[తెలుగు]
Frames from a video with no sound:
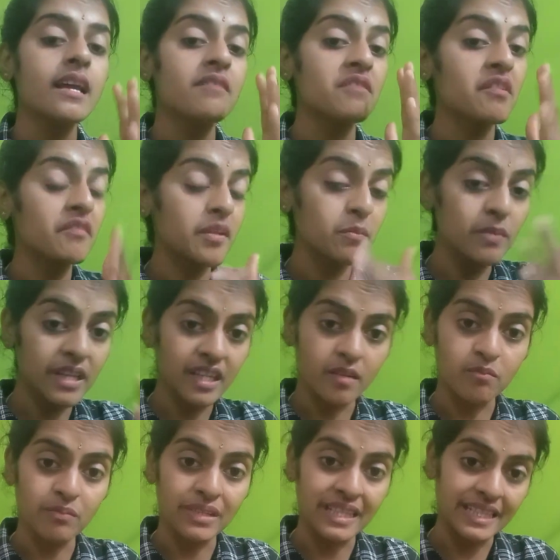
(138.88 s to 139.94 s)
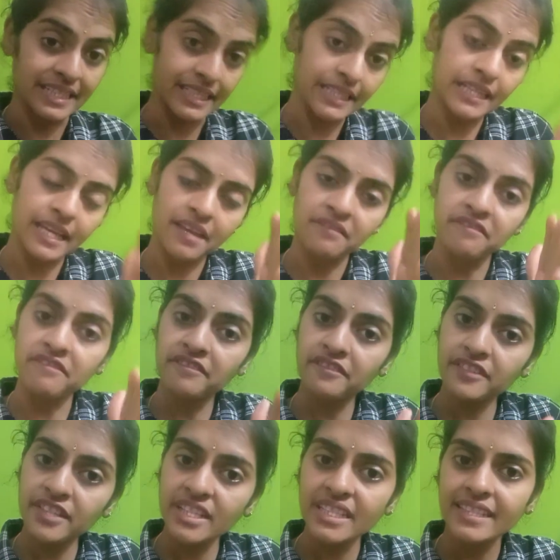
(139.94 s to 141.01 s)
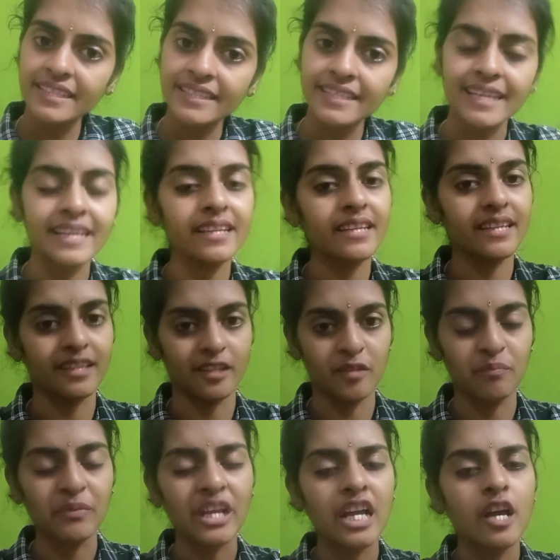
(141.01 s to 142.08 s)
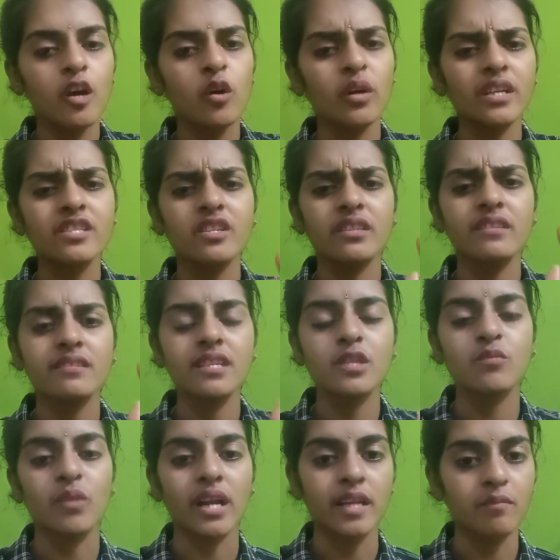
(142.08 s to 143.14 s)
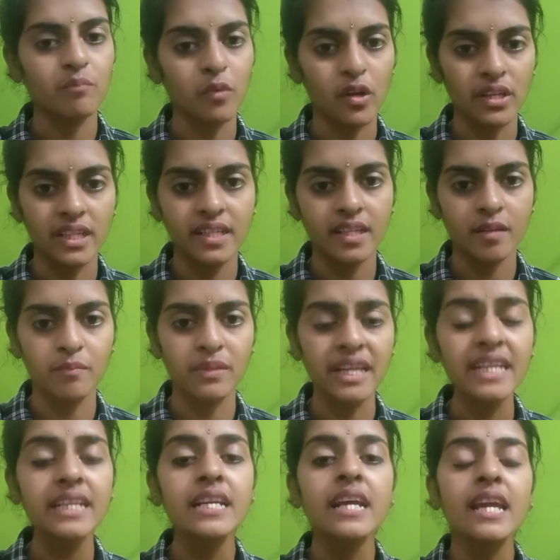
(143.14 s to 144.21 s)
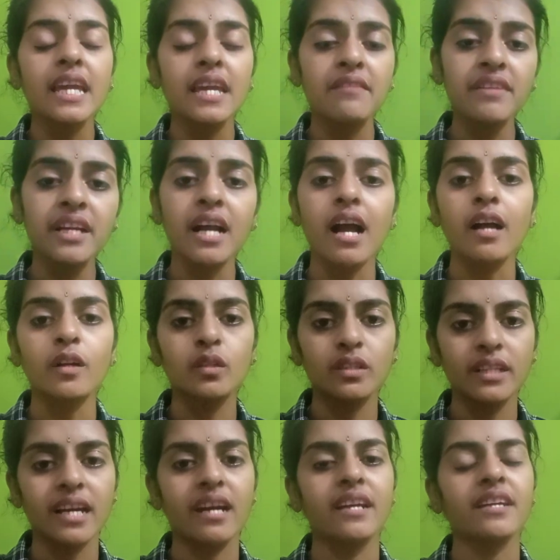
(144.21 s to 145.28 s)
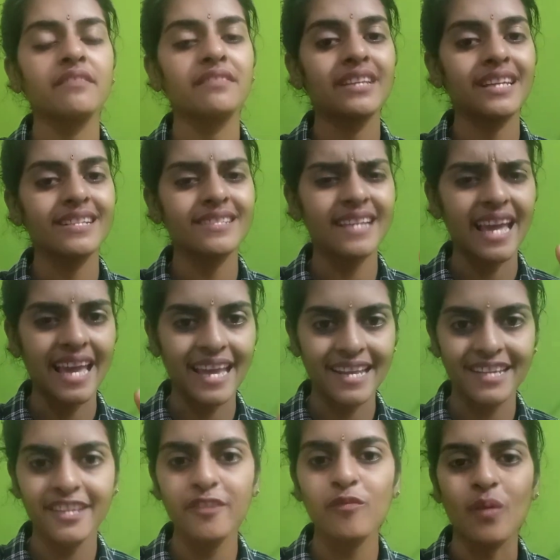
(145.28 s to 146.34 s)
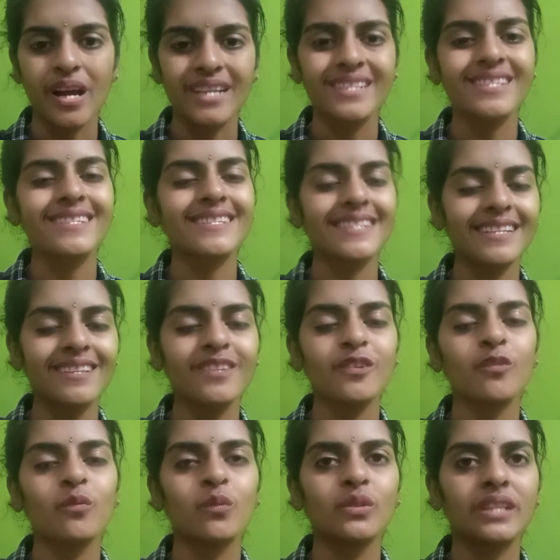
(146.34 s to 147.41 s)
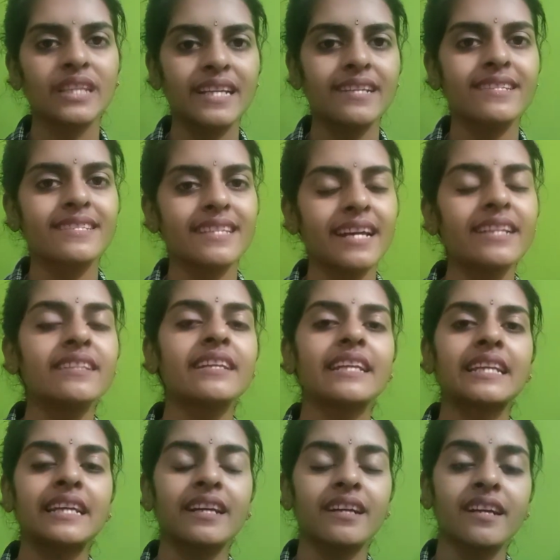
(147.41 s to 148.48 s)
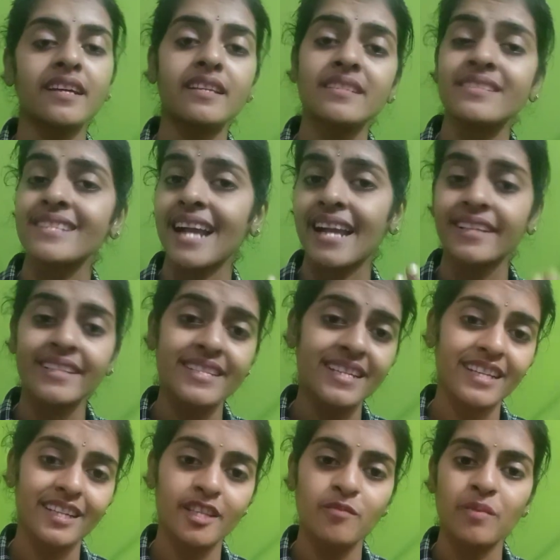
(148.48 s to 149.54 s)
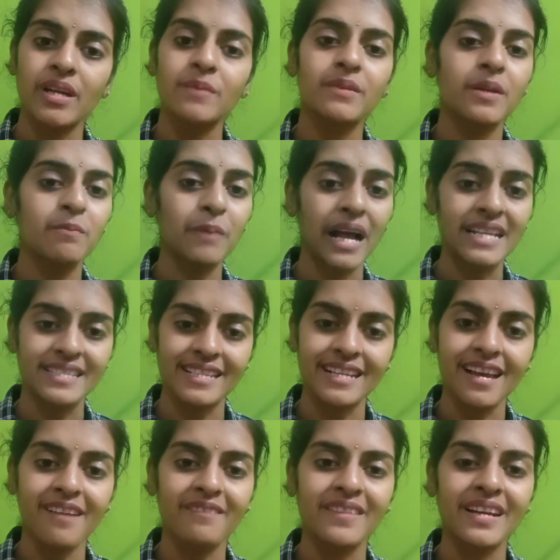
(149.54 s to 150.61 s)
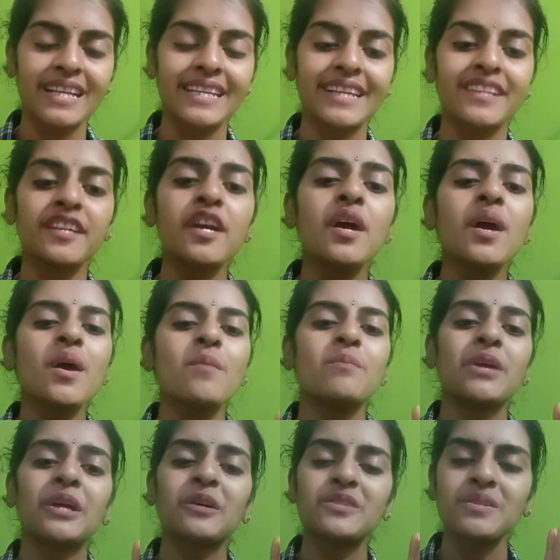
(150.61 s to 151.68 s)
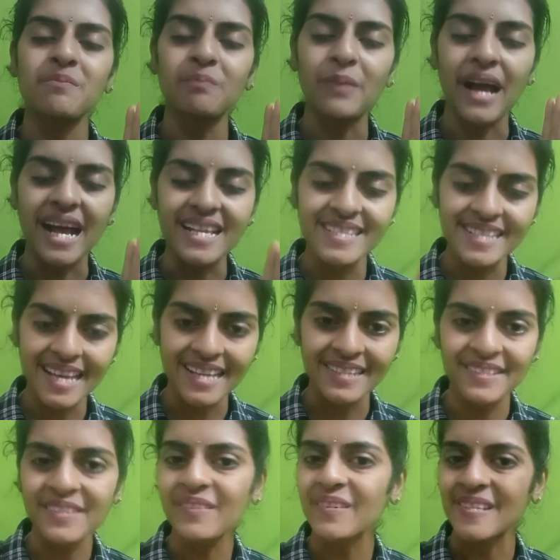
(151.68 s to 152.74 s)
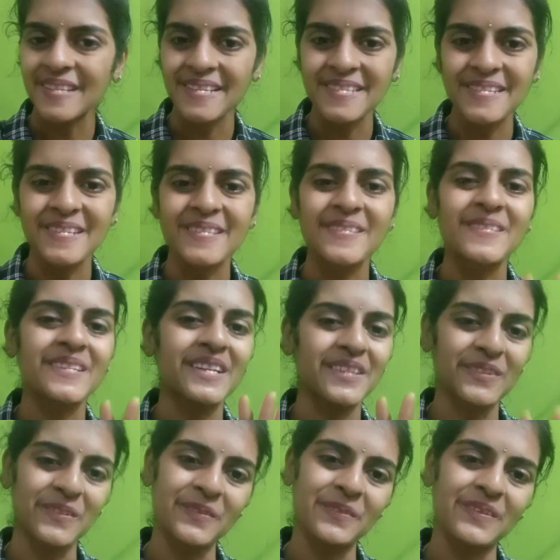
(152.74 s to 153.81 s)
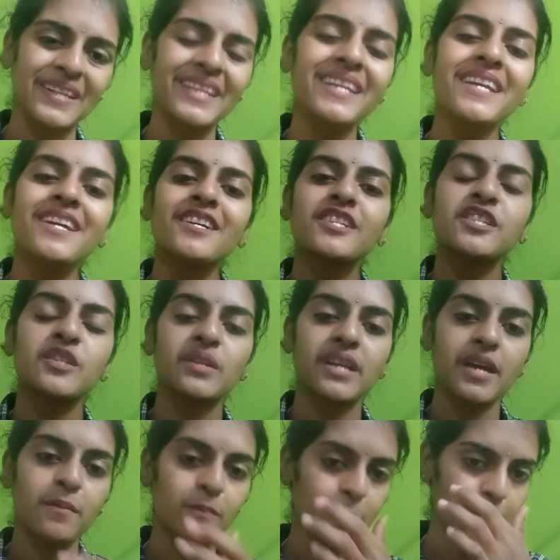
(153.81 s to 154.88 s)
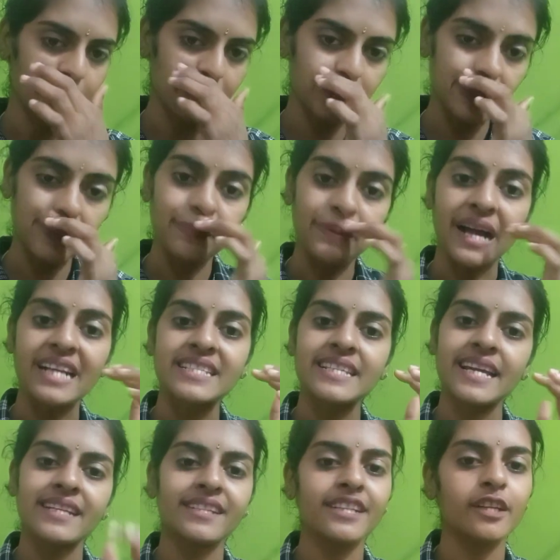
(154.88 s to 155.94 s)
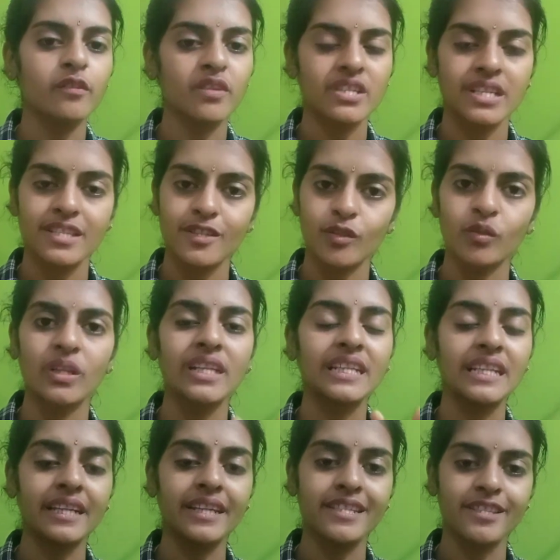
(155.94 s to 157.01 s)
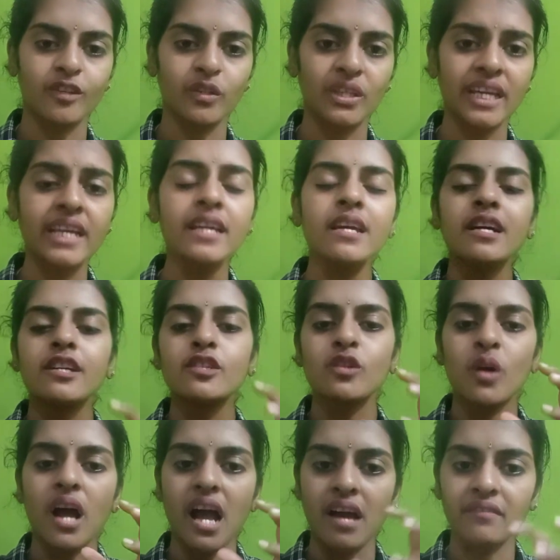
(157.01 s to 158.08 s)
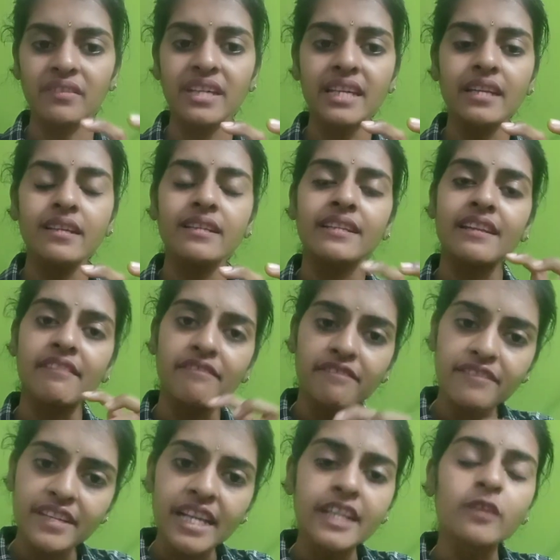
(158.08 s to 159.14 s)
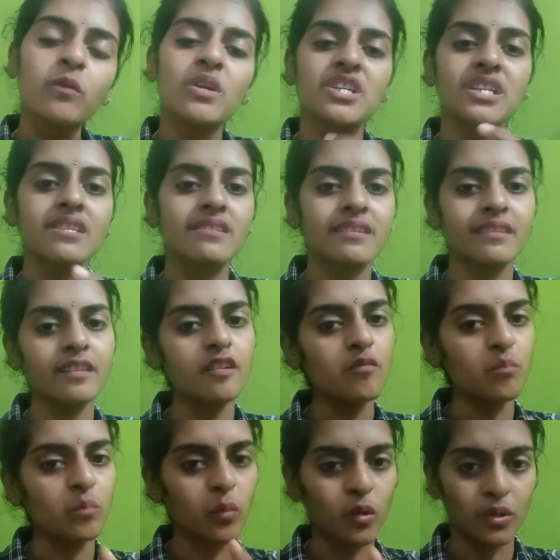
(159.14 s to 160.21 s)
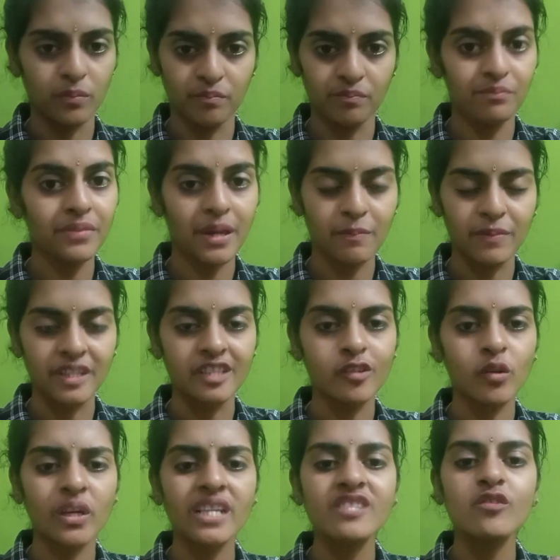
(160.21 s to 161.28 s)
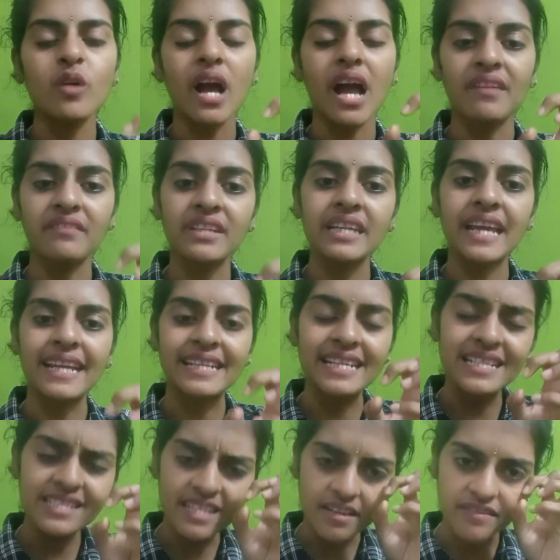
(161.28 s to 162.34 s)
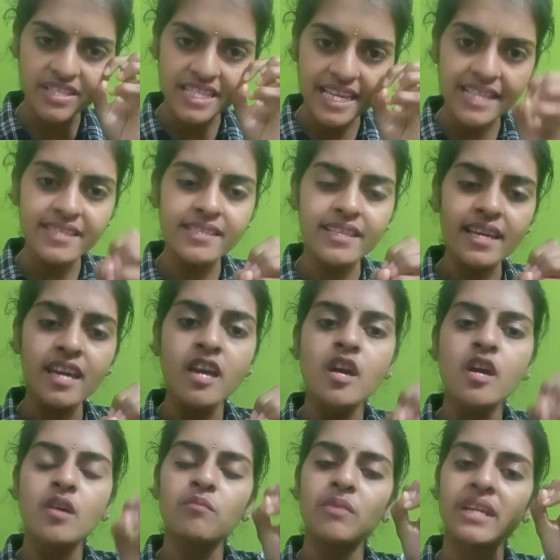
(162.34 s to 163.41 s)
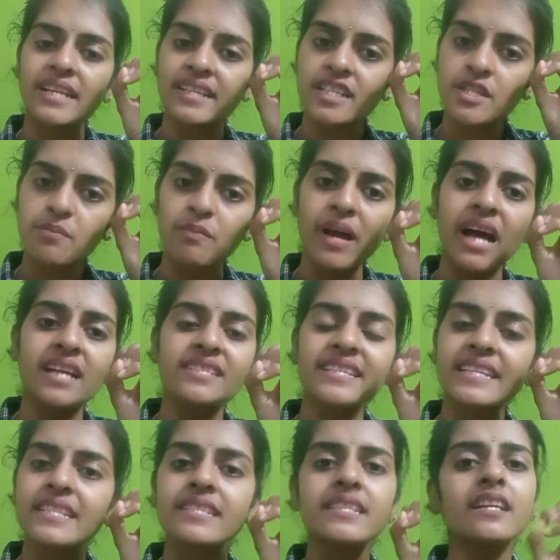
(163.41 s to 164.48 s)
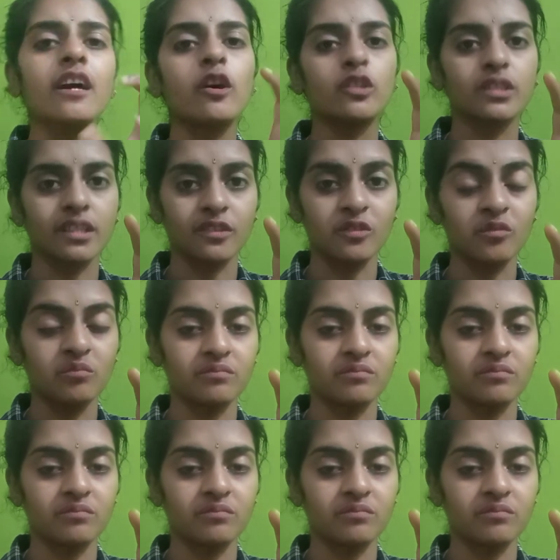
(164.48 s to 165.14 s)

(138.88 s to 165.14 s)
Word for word: వీ విల్ బీ కంప్లీటింగ్ ఎవ్రీథింగ్ హియర్ ఓకే సో దిస్ ఇస్ వన్ ఇంపార్టెంట్ అప్డేట్ ఇవి కాకుండా ఇఫ్ దర్ ఇస్ ఎనీ వన్ స్టిల్ హూ థింగ్స్ దట్ నేను ఇంకా స్టార్టే చేయలేదు మేడం నేను పాస్ ఎలా అవ్వాలి అని మీకోసం పాస్ గ్యారంటీ క్వశ్చన్స్ చేస్తున్నా డోంట్ వరీ సో రేపు మార్నింగ్ మీకు పాస్ గ్యారంటీ క్వశ్చన్స్ కూడా రిలీజ్ అవుతాయి సో అవి డెఫినెట్ క్వశ్చన్స్ ఇన్ ద బోర్డ్ పేపర్ ఓకే సో అవి అట్లీస్ట్ అవి చేస్తే మీరు అట్లీస్ట్ పాస్ ఈజీగా అవుతారు